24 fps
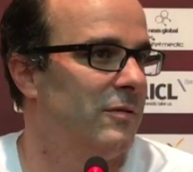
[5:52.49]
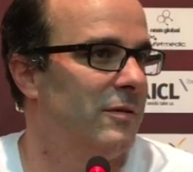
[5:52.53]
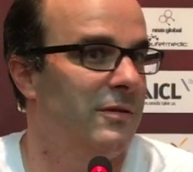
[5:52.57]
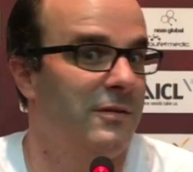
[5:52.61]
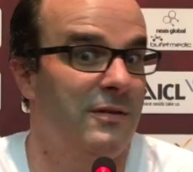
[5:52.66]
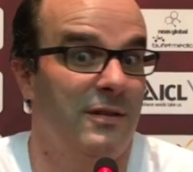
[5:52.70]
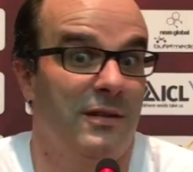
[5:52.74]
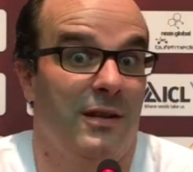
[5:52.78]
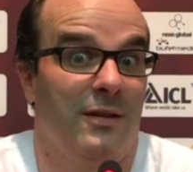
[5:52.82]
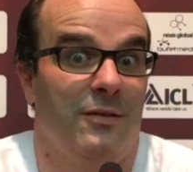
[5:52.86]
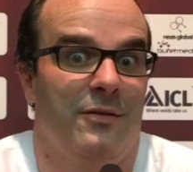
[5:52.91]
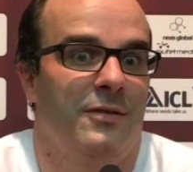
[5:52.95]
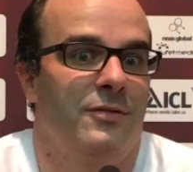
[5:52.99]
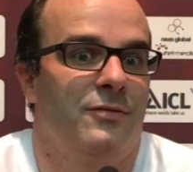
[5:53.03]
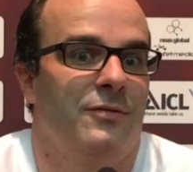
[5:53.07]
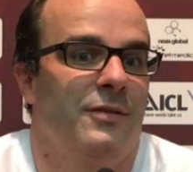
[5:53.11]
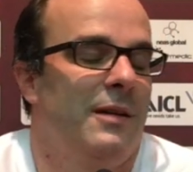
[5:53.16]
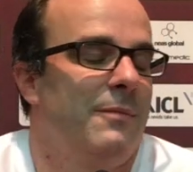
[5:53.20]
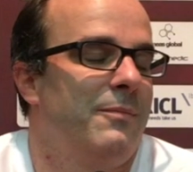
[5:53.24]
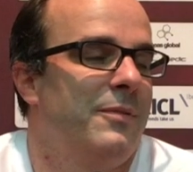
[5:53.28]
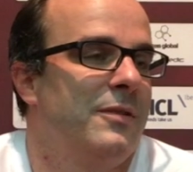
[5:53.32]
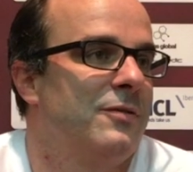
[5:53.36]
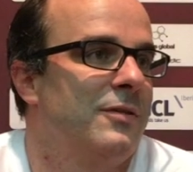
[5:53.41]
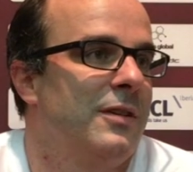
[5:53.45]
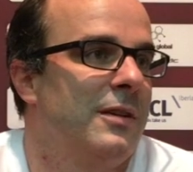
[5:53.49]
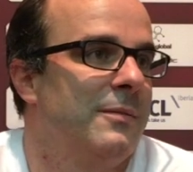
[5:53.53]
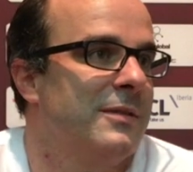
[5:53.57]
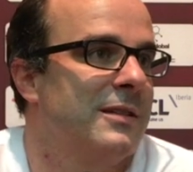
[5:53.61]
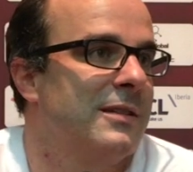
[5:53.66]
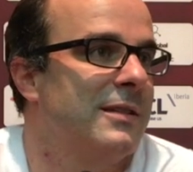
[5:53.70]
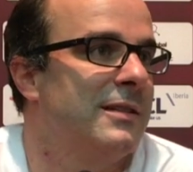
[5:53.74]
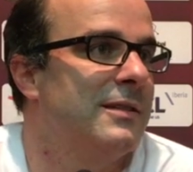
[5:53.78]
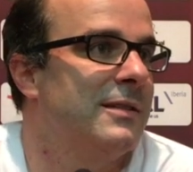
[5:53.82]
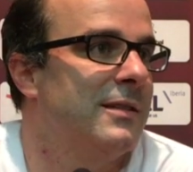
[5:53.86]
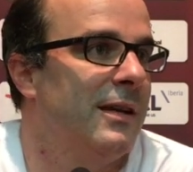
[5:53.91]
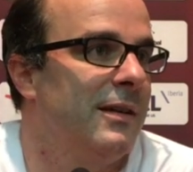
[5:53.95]
El entrenador es una persona más
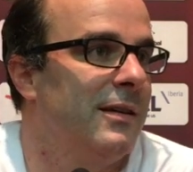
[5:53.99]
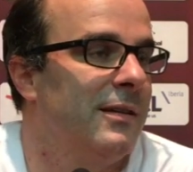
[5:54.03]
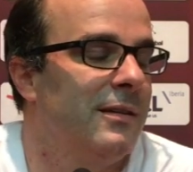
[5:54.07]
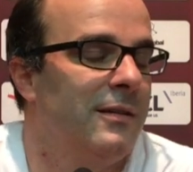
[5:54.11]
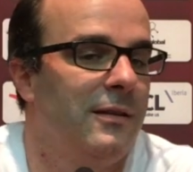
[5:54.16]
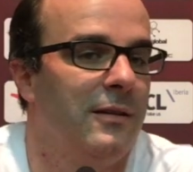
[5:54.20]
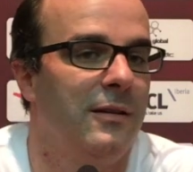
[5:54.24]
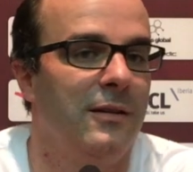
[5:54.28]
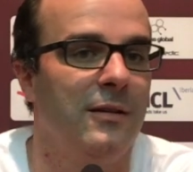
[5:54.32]
que está ahí.